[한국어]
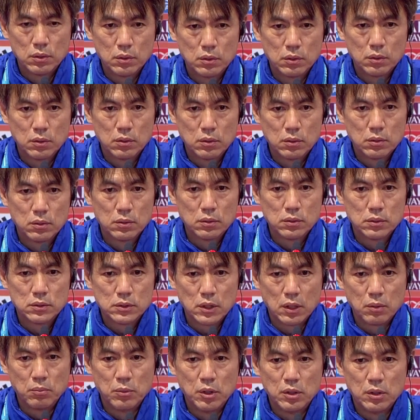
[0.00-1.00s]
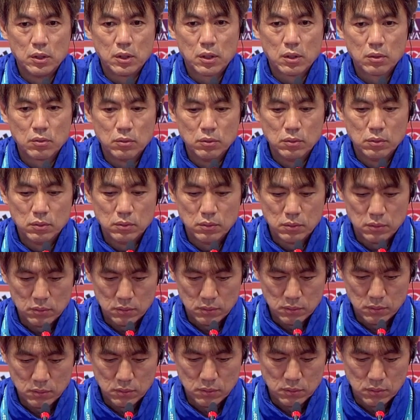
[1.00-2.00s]
음, 장면이라고
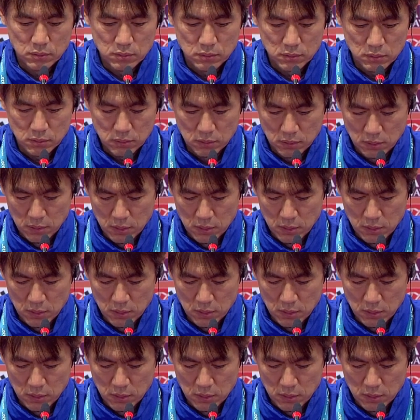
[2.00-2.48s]
어,